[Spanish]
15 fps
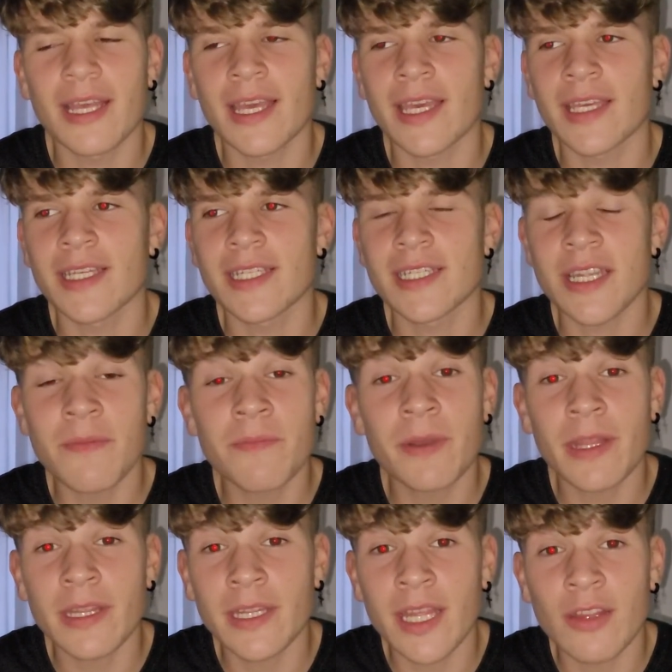Eh, siempre
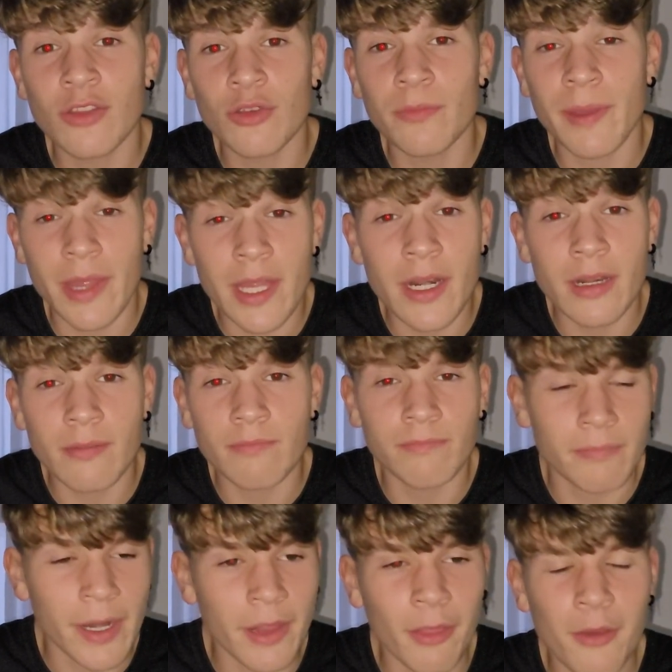intento pedir
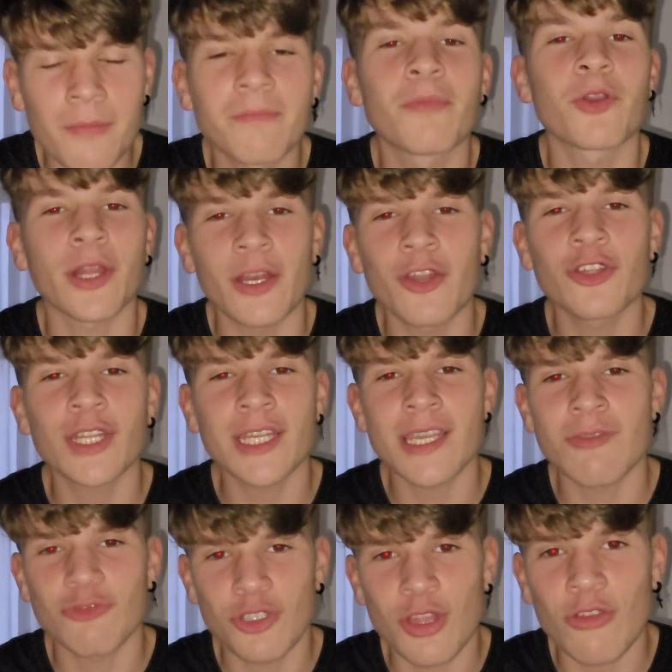perdón porque no te haya
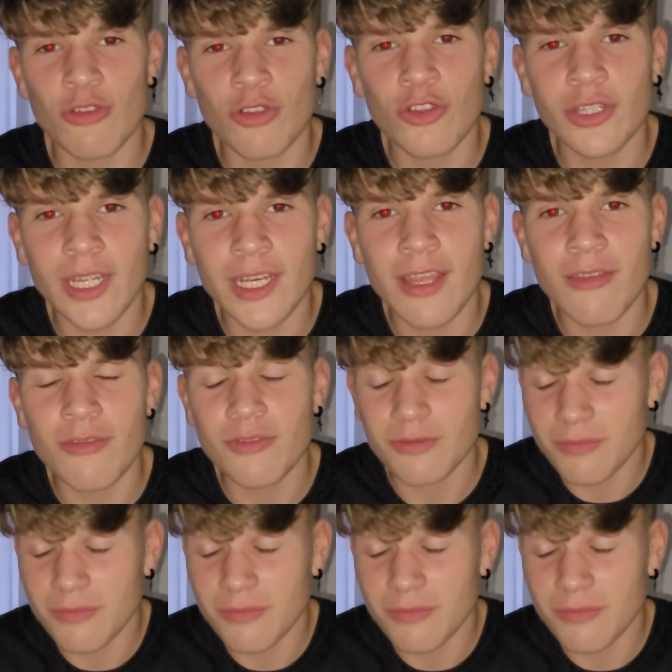gustado el contenido,